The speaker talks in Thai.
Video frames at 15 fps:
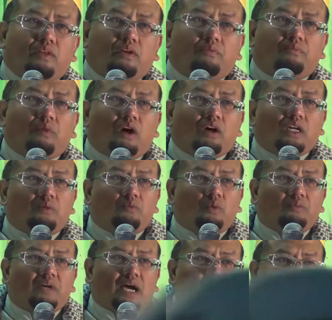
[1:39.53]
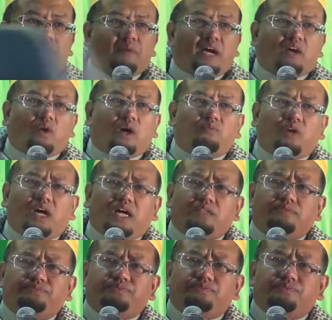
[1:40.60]
มองในมุมกลับ นี่หมายความว่า
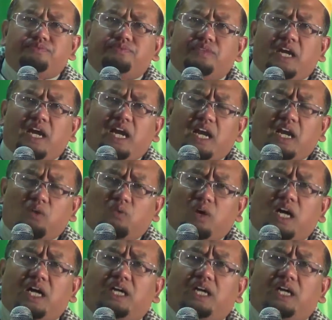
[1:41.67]
ถ้าหากว่า